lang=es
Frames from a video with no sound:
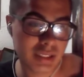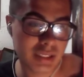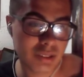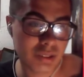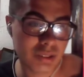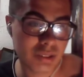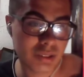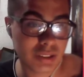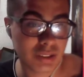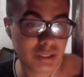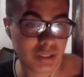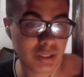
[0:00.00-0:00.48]
lo
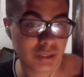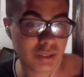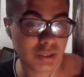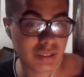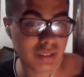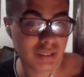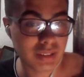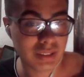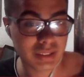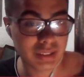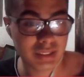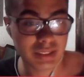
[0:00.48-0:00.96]
que yo tengo que
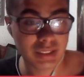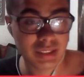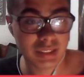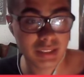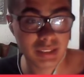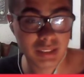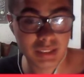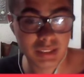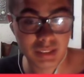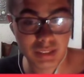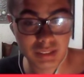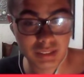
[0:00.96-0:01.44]
hablar
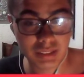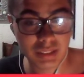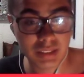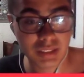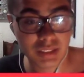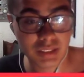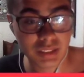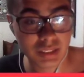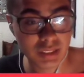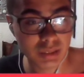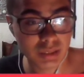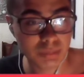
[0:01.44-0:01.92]
de, de
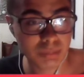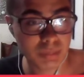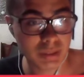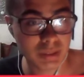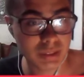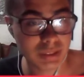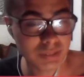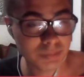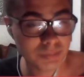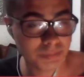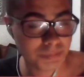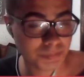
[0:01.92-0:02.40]
Jiren,
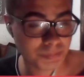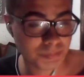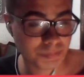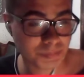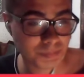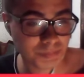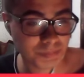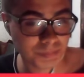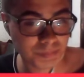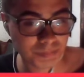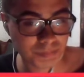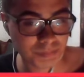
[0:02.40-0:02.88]
¿vale?
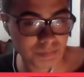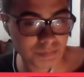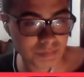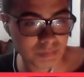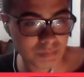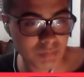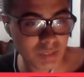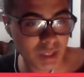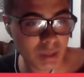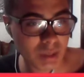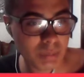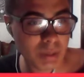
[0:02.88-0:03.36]

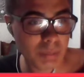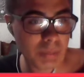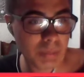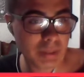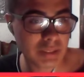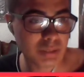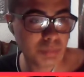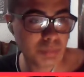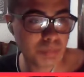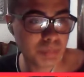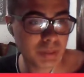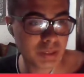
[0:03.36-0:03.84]
Me
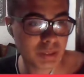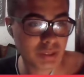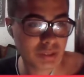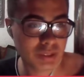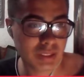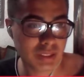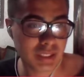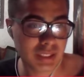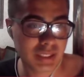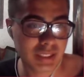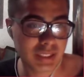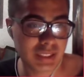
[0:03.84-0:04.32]
parece un
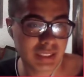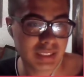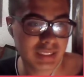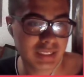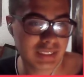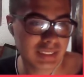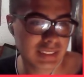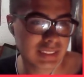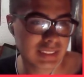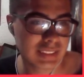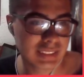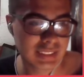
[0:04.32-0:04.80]

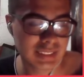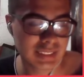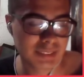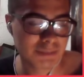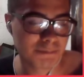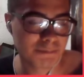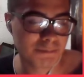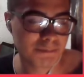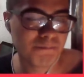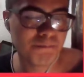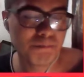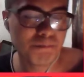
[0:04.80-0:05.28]
personaje
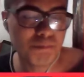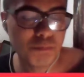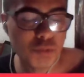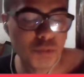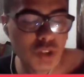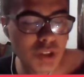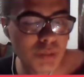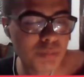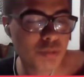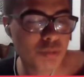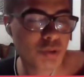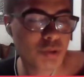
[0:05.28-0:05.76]

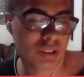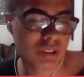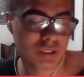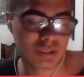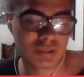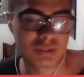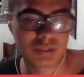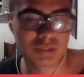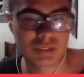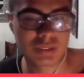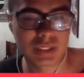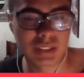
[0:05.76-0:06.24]
muy bueno.
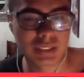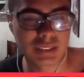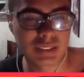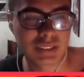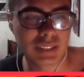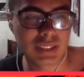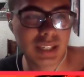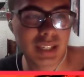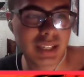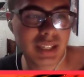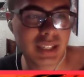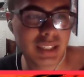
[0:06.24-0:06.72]
O sea,
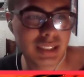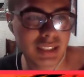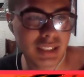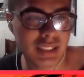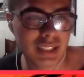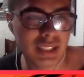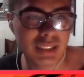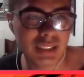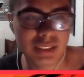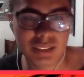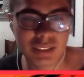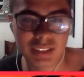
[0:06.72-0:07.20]
está
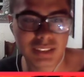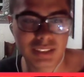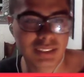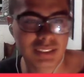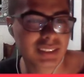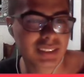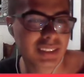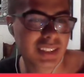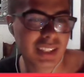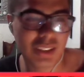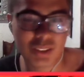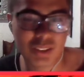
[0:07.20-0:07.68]
genial.
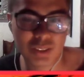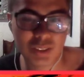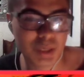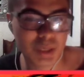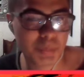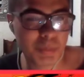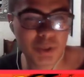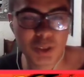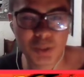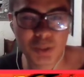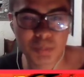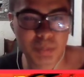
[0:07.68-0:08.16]
Es de los
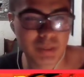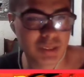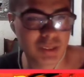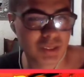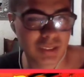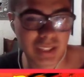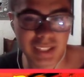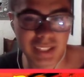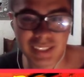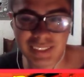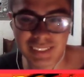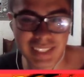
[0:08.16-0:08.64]
típicos
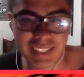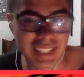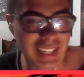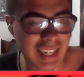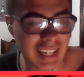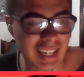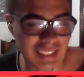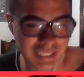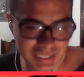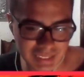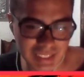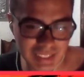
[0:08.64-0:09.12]
personajes que
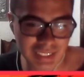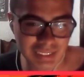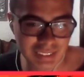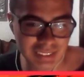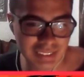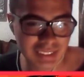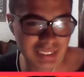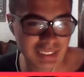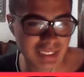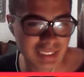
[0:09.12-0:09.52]
castran